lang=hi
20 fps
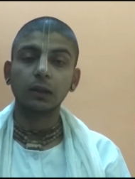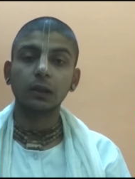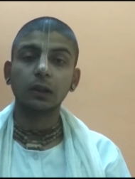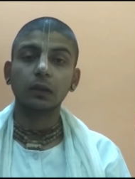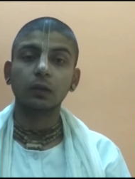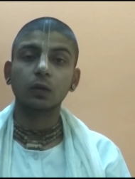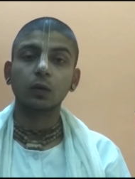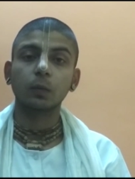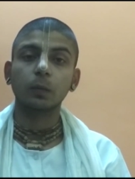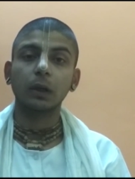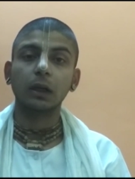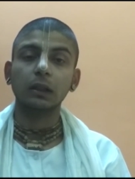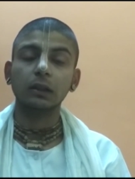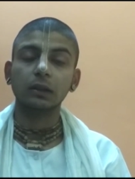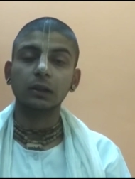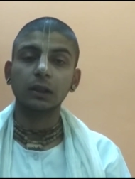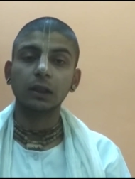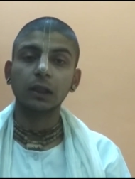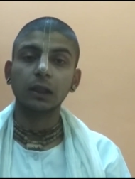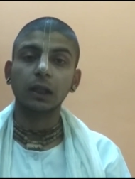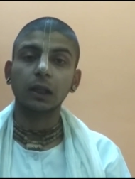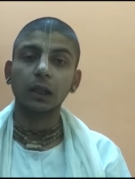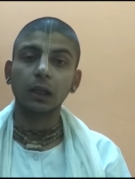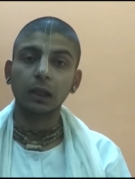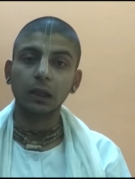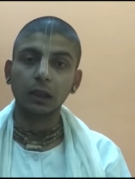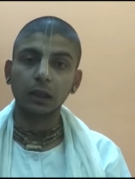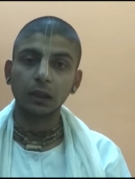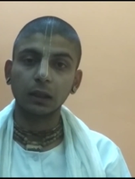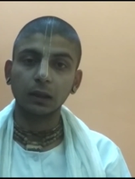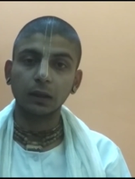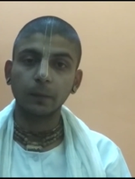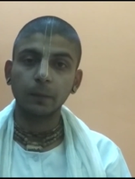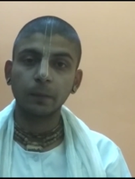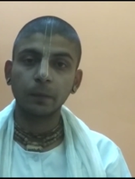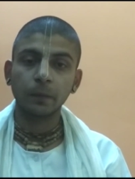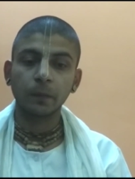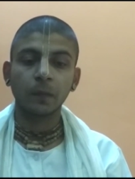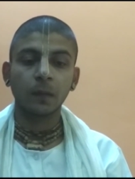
ही रसोपासना कहलाता है